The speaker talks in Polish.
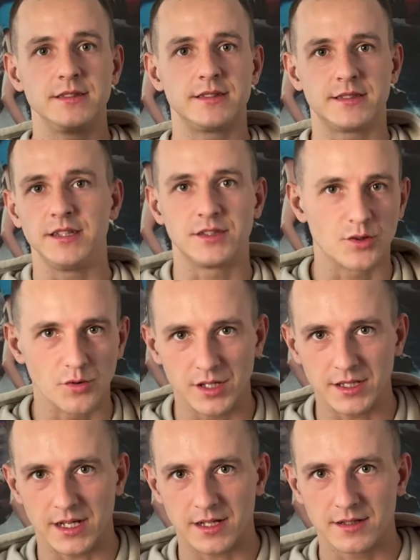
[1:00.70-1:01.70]

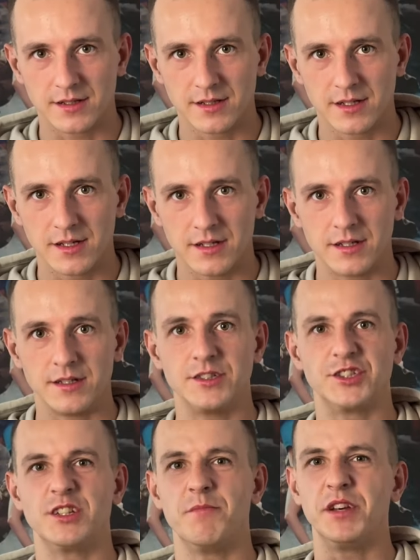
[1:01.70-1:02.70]
cytrulinę,
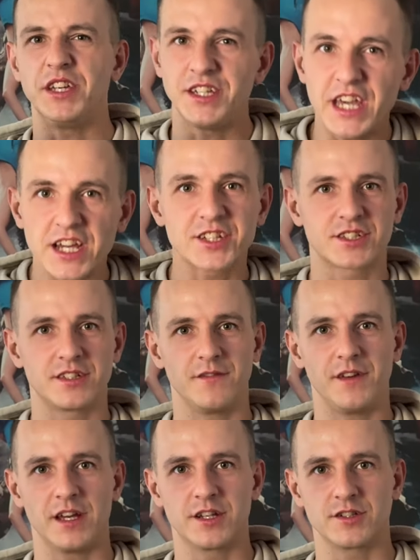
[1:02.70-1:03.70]
żeby jeszcze
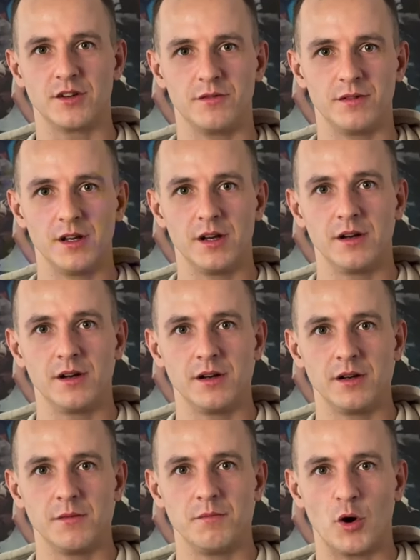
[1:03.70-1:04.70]
większą
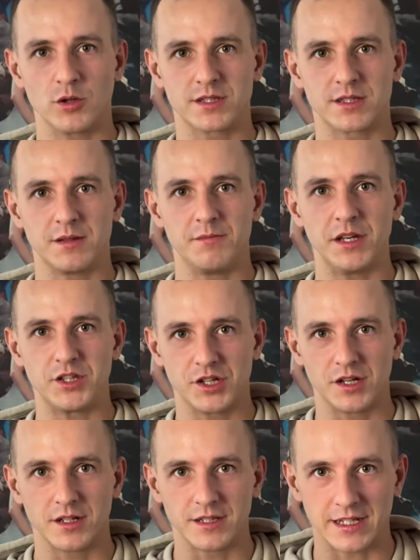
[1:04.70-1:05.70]
moc mieć
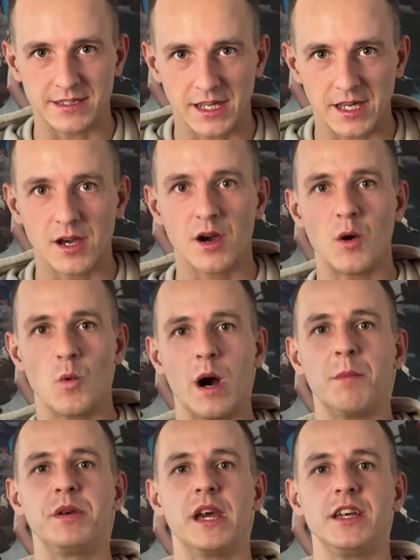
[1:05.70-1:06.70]
na tej
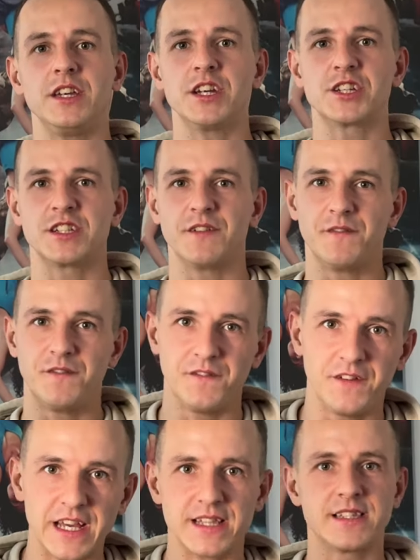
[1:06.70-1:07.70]
łapie i jeszcze
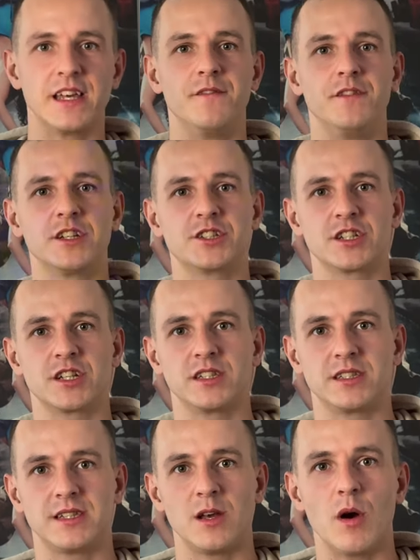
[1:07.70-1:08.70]
więcej wykrzeszać
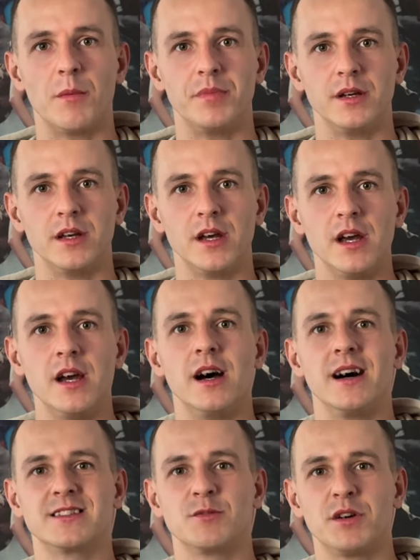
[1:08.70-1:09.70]
z tej łapy.
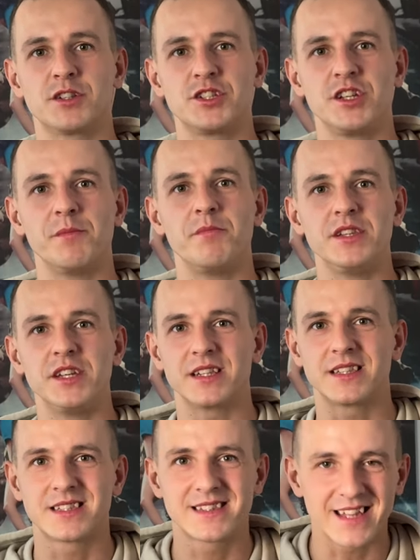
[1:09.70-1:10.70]
A zobaczcie, będzie
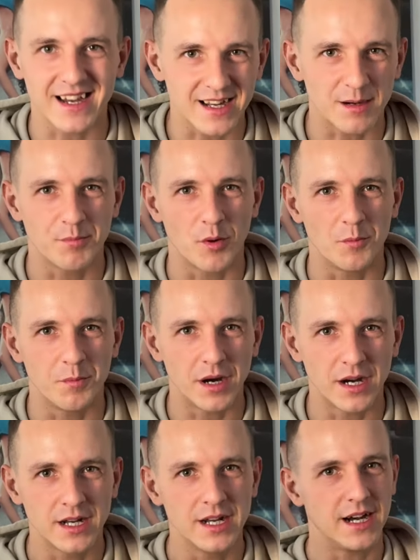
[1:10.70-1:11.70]
taka
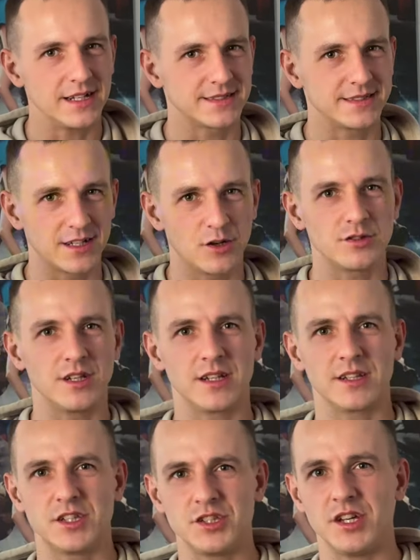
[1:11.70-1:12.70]
pompa, a z tygodnia
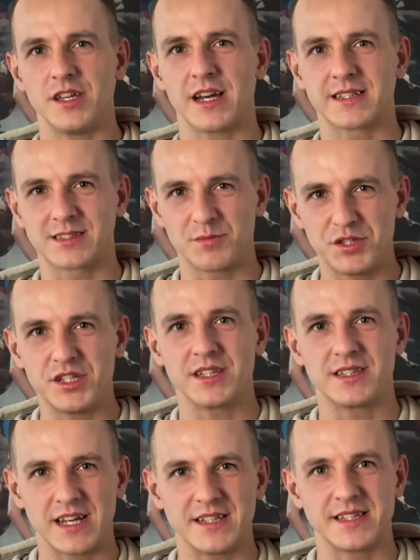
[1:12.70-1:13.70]
na tydzień, jak zrobicie
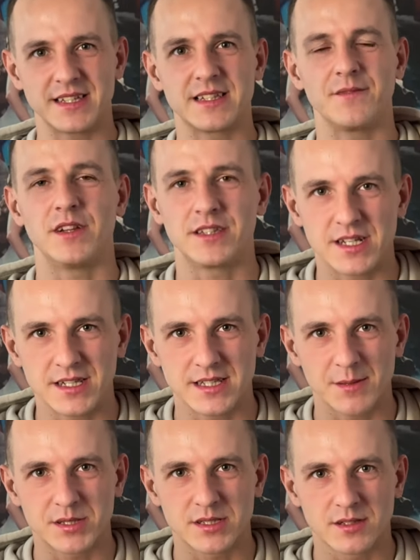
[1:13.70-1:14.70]
ten zestaw na
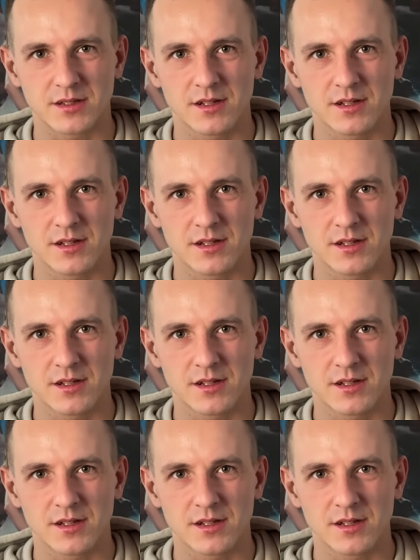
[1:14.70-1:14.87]
triceps,